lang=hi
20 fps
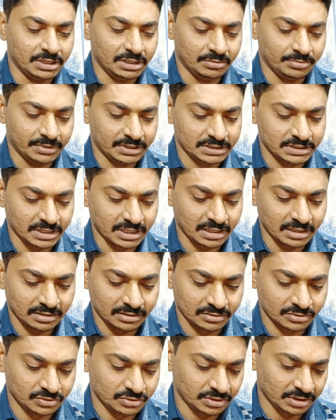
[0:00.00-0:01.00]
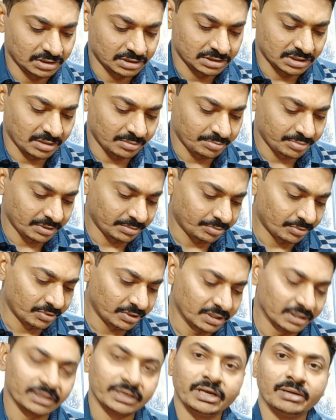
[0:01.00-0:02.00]
बिल भेजा है जो एक सैम्पल
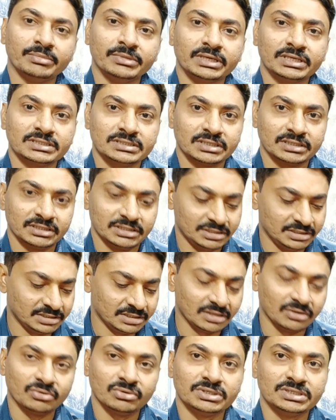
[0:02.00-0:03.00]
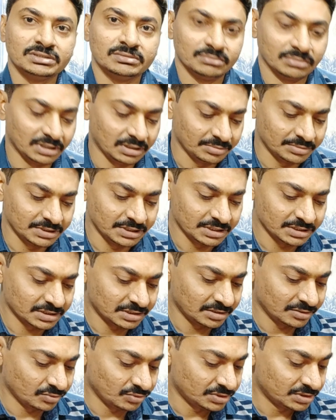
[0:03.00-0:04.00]
प्रोडक्ट है आप देख सकते हैं जिसका कोई मतलब जी
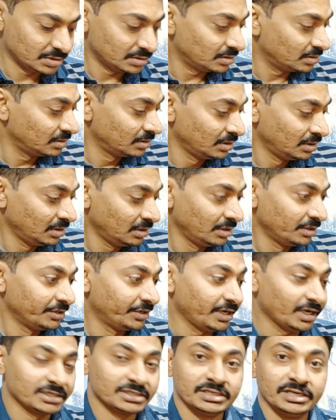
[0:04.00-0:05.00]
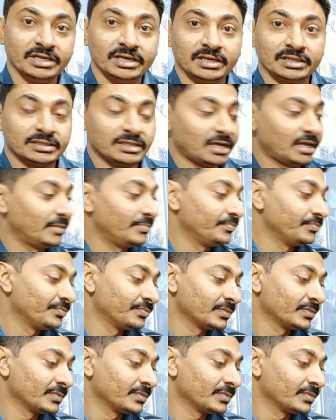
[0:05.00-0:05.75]
कुछ टैक्स नहीं लगता है